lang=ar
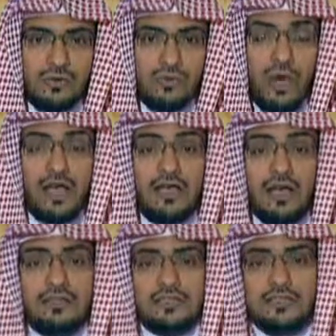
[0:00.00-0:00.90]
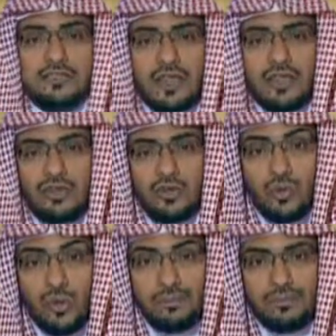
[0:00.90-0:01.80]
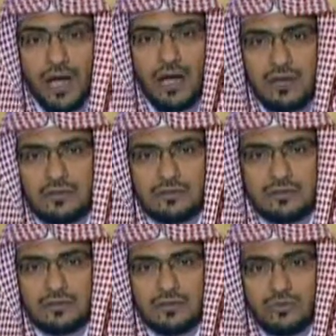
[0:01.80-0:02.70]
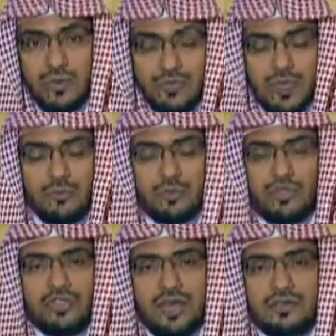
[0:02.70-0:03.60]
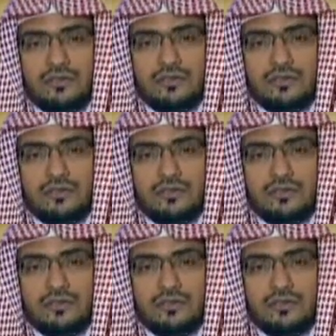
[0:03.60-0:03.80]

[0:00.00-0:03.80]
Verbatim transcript: وهي تستأذن ربها وهذا الأمر الثاني